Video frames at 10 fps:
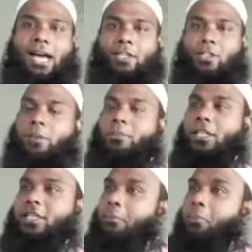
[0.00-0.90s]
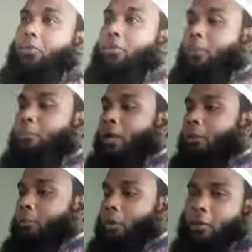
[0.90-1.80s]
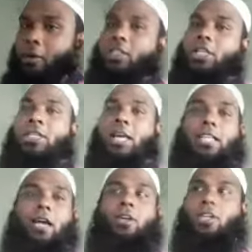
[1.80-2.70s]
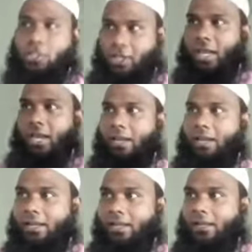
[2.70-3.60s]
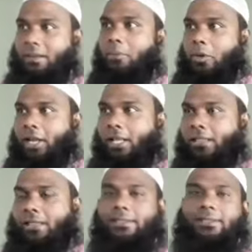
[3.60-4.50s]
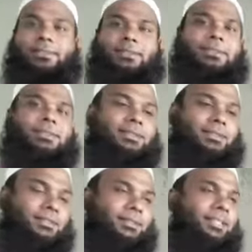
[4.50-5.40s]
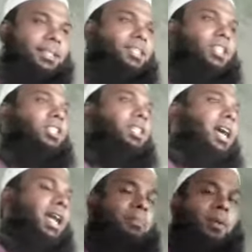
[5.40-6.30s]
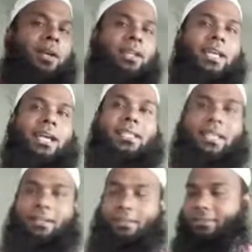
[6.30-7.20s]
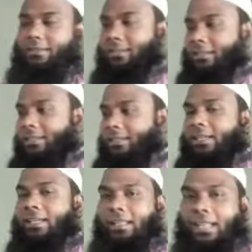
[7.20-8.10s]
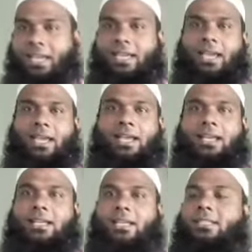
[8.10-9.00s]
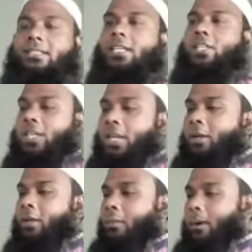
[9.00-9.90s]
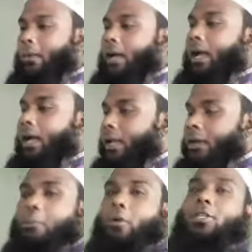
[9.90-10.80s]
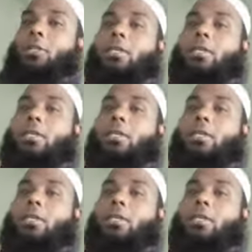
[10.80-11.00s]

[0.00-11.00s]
আর সবচাইতে বুদ্ধিপুরাম পরামর্শদাতা হলো শিয়াল পণ্ডিত তো শিয়াল পণ্ডিত একদিন দেখে যে সিংহ মামা বসে